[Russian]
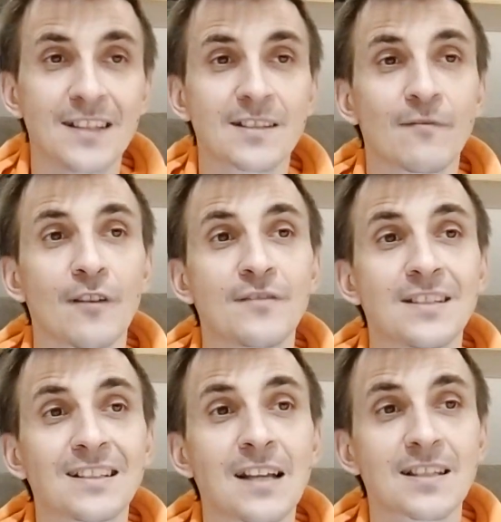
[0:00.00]
они
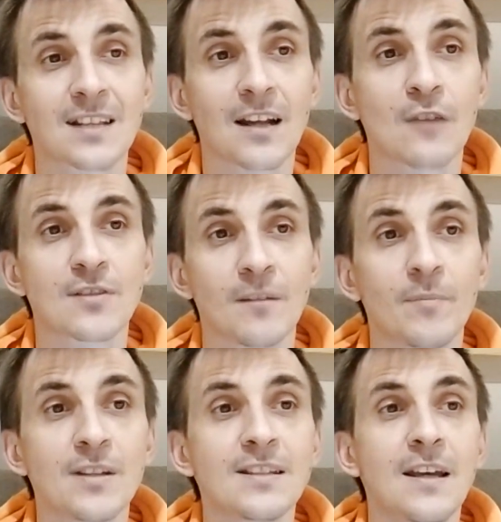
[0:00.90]
всегда стараются
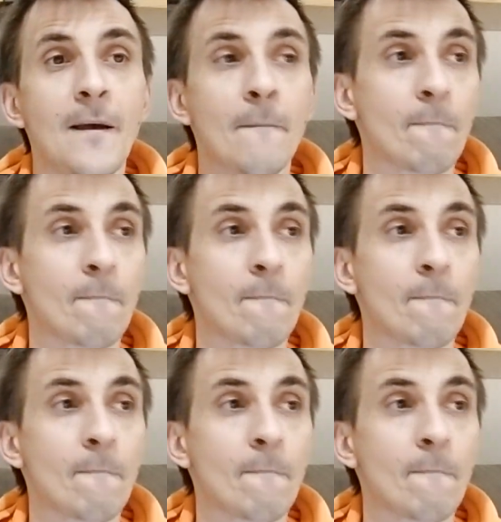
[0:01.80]
быть